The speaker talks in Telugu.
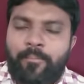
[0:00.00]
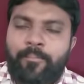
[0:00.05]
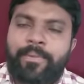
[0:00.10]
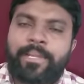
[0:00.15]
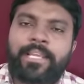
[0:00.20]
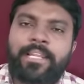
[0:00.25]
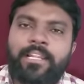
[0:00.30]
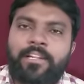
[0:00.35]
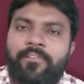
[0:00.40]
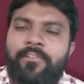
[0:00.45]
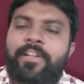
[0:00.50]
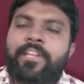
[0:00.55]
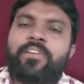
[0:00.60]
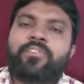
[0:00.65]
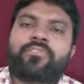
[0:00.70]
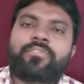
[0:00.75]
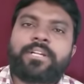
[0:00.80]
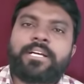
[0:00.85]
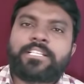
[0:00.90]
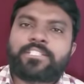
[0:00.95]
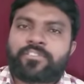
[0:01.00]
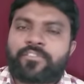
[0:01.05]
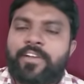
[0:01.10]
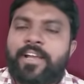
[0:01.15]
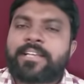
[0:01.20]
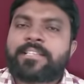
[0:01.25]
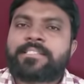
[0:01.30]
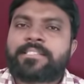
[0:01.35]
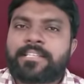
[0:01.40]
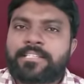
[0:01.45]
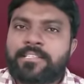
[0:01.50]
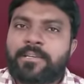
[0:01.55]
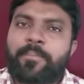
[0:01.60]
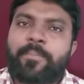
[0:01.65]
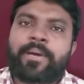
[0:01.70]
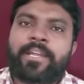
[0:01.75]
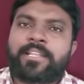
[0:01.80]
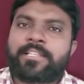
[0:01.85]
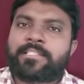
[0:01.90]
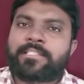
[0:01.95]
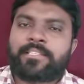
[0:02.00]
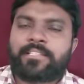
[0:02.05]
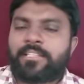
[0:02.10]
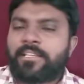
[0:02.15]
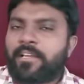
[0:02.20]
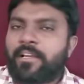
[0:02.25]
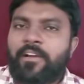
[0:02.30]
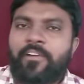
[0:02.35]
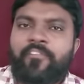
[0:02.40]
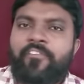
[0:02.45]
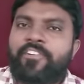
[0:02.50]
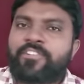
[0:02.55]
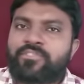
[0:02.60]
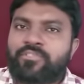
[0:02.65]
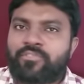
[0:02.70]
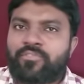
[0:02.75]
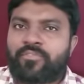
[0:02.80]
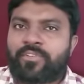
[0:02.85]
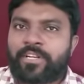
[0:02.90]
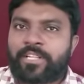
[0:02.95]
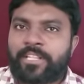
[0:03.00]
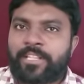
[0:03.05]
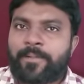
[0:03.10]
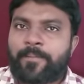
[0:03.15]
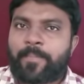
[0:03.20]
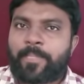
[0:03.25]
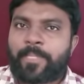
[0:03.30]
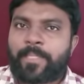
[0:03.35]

మిగిలినవన్నీ కూడా స్క్రాచ్ చేసే పరిస్థితి వస్తూ ఉంటుంది